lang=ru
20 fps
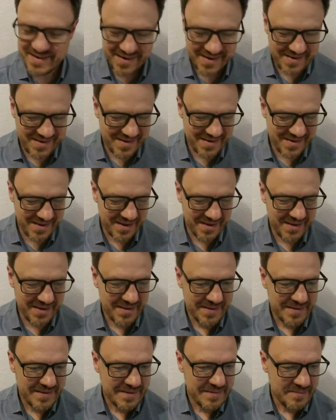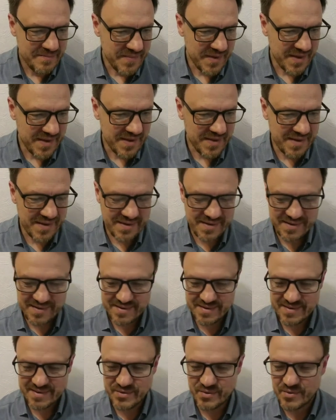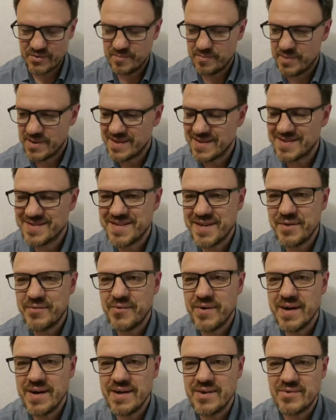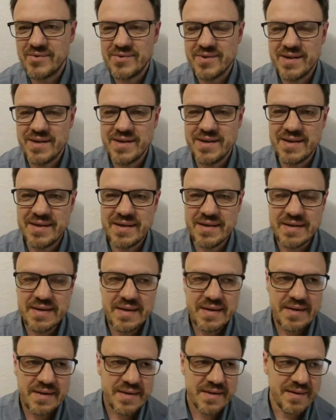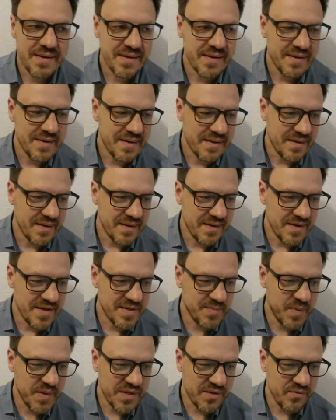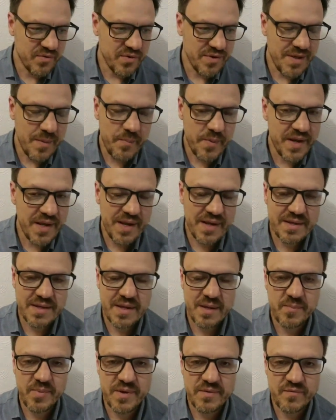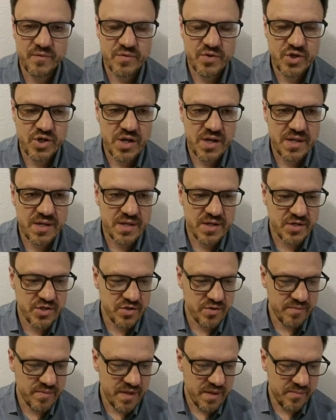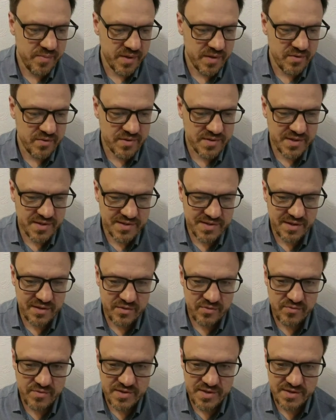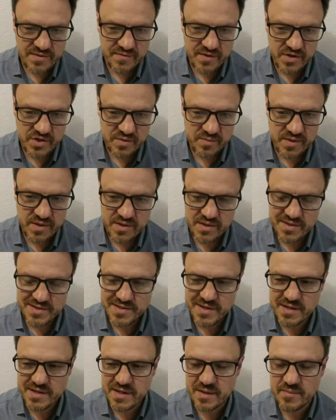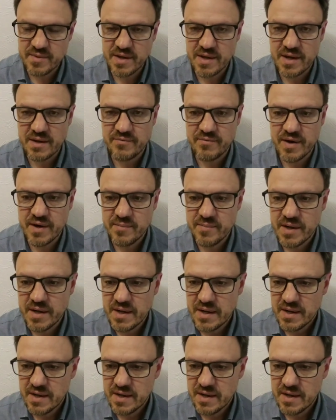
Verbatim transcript: я где-то э, ну, подозреваю, да, или э, испытываю неприятное предвкушение, что мне придется столкнуться с вашими недостатками, а вам